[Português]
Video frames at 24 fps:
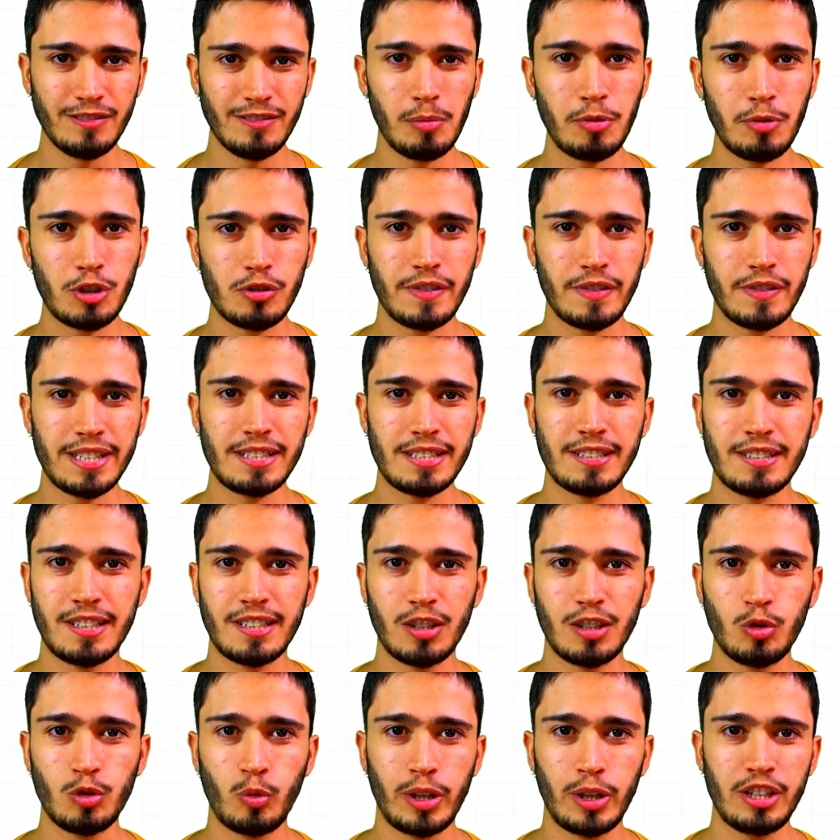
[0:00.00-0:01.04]
Vamos resolver essa
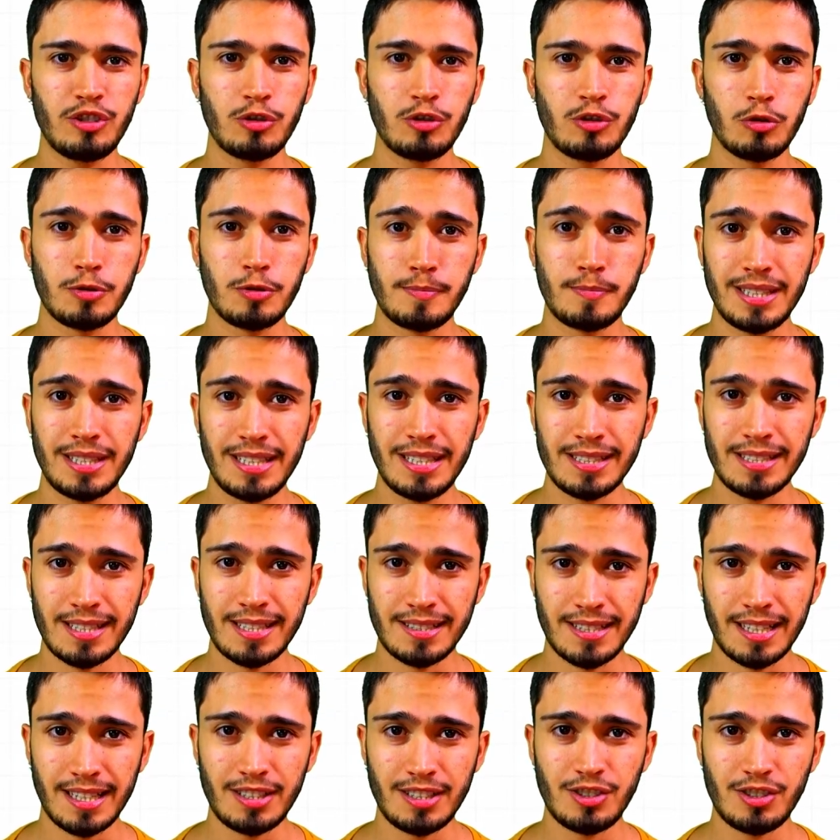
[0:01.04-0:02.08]
questão do Enem de
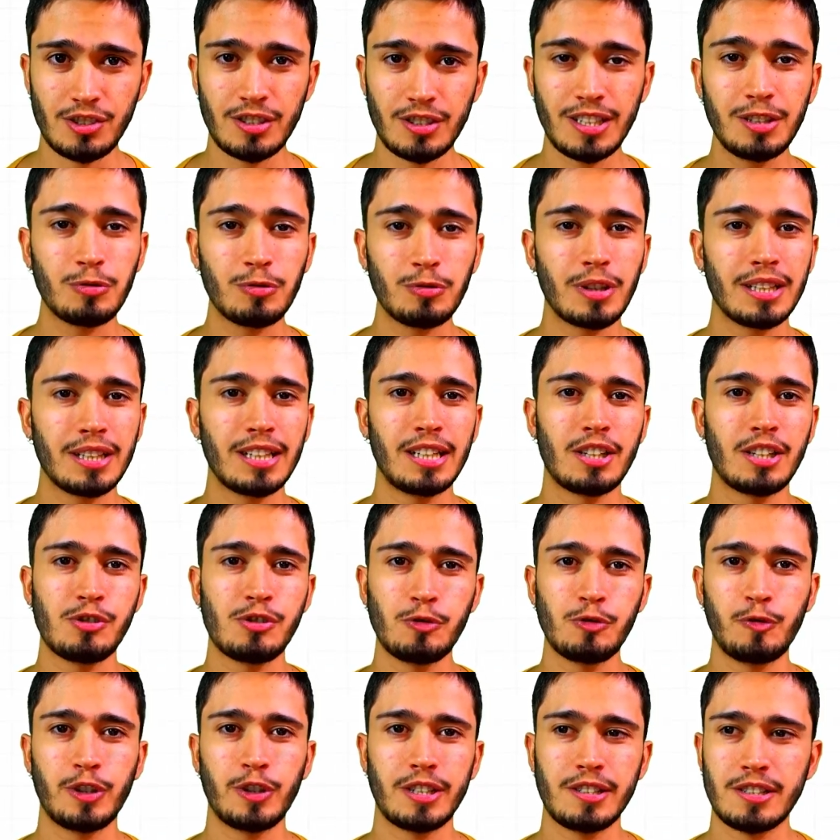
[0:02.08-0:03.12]
2017, que no caderno
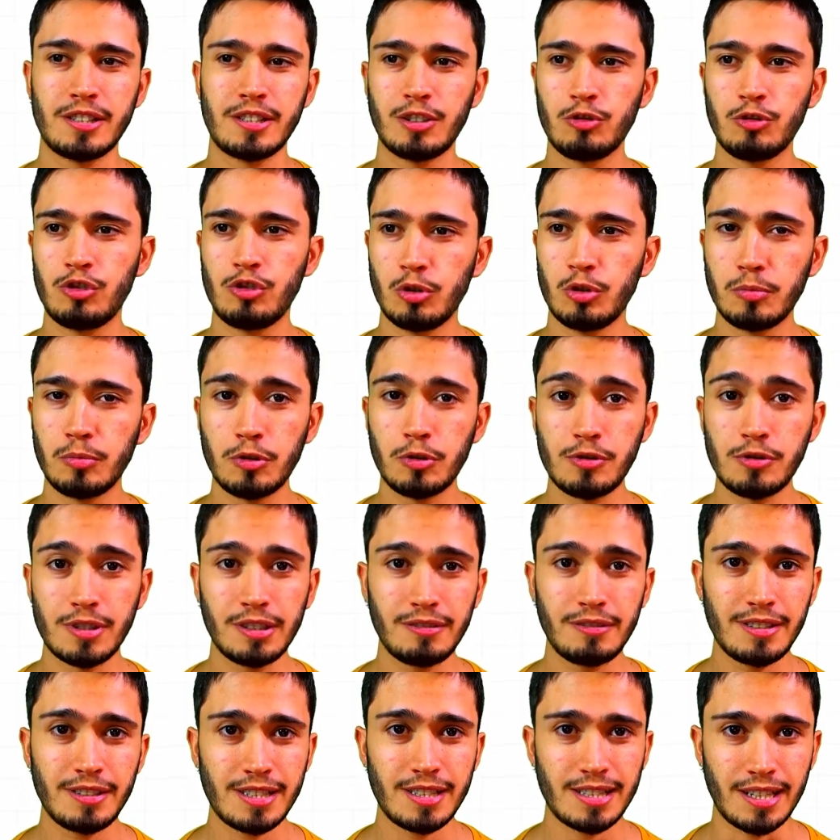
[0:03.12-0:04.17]
azul foi a questão de número
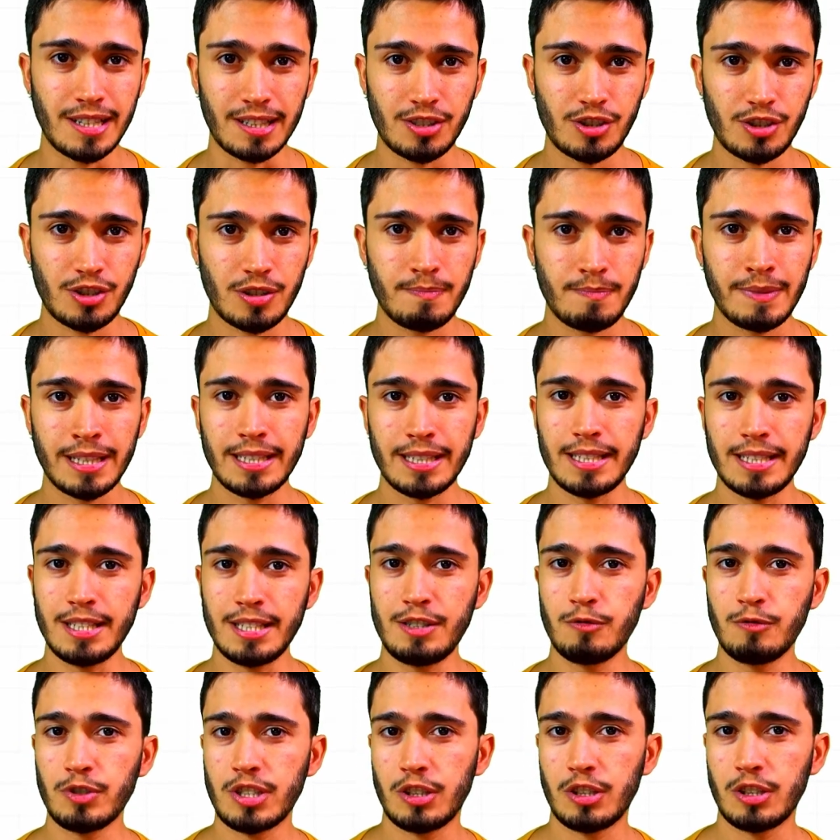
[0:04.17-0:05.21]
107.
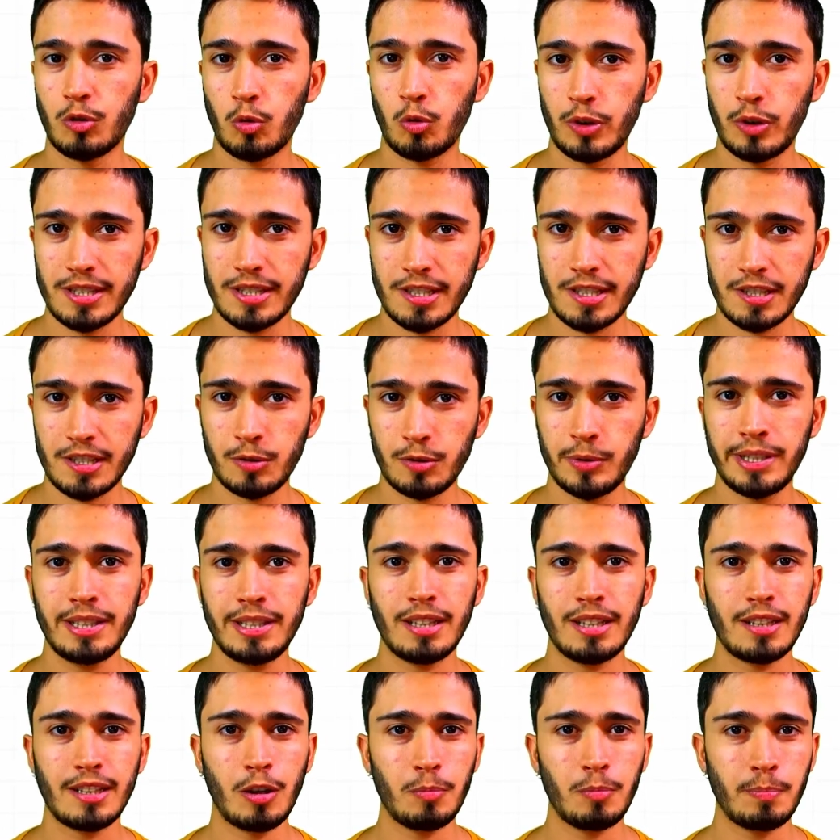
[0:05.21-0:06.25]
E se você não conhece a questão
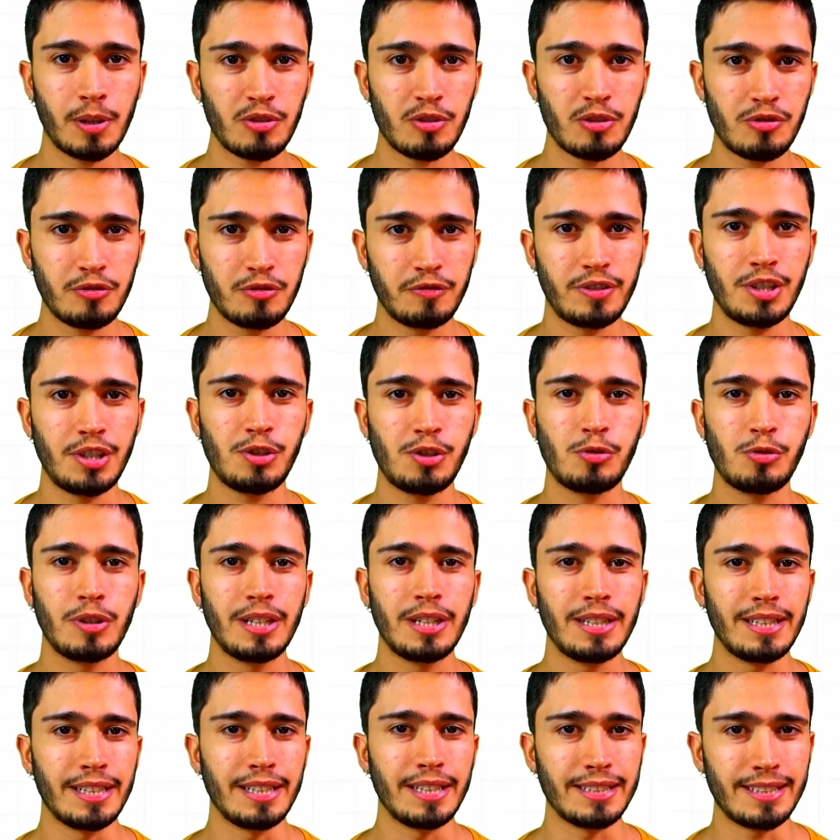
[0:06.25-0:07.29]
ainda, dá um pause no vídeo
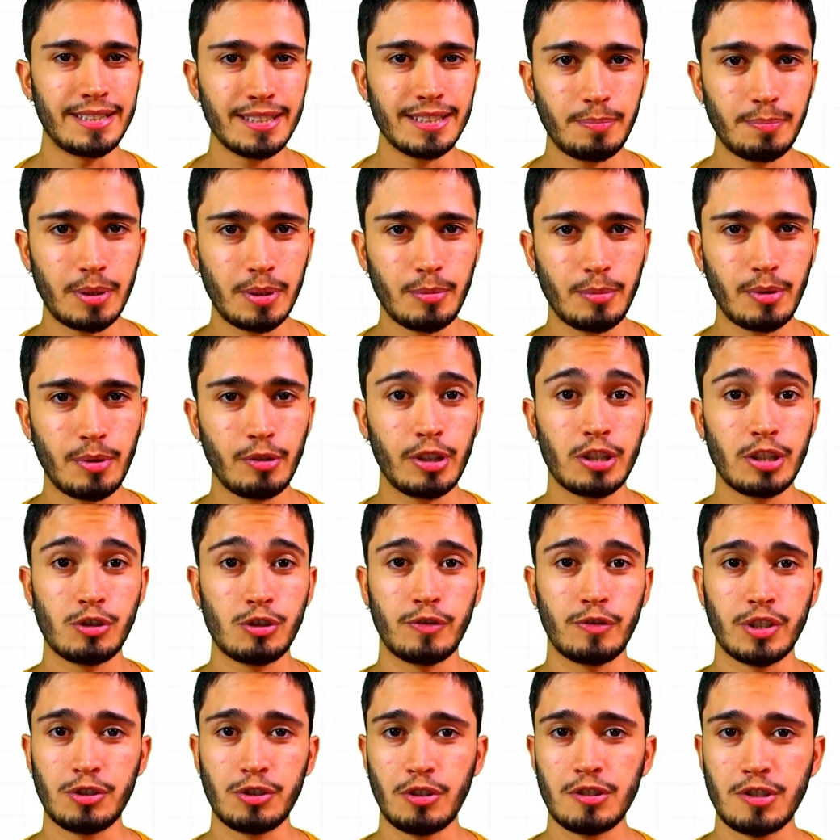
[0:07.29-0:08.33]
e tenta primeiro
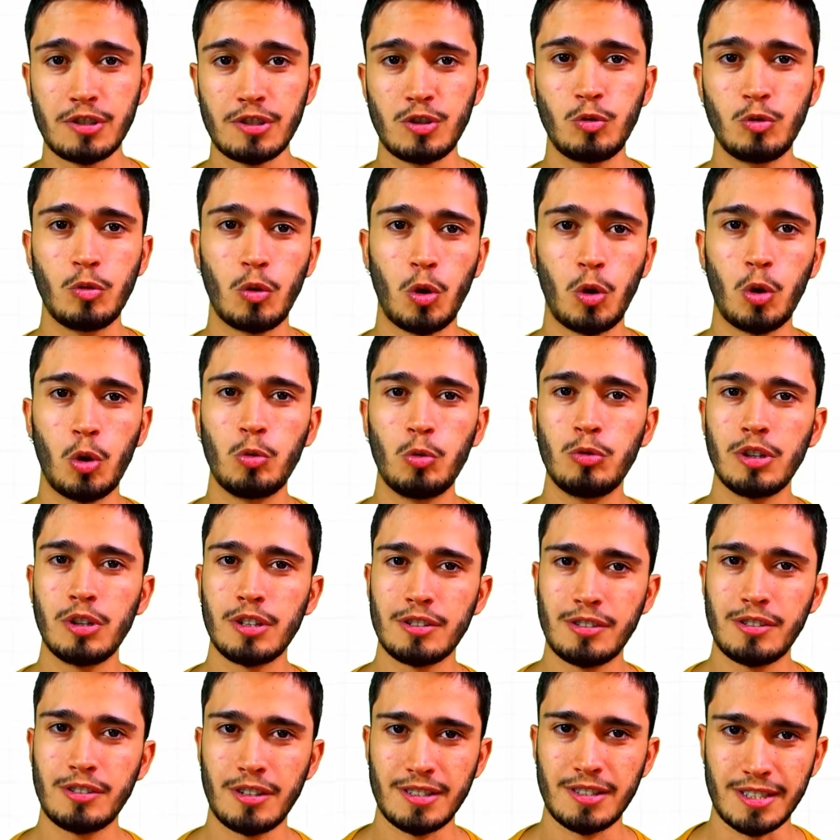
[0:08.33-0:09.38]
resolver sozinho ou
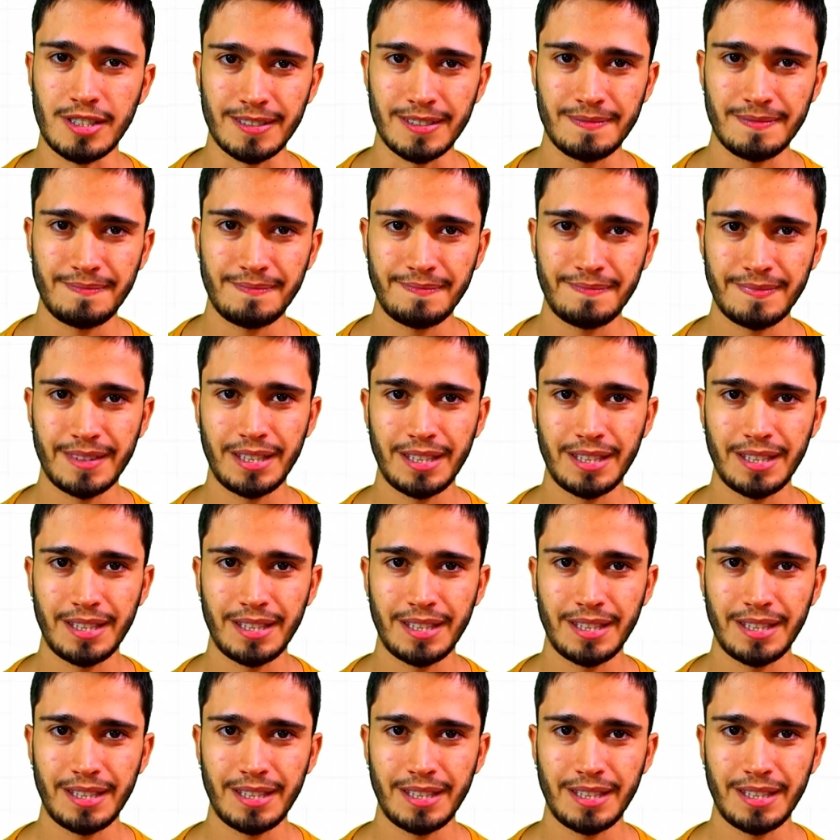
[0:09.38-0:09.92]
sozinha.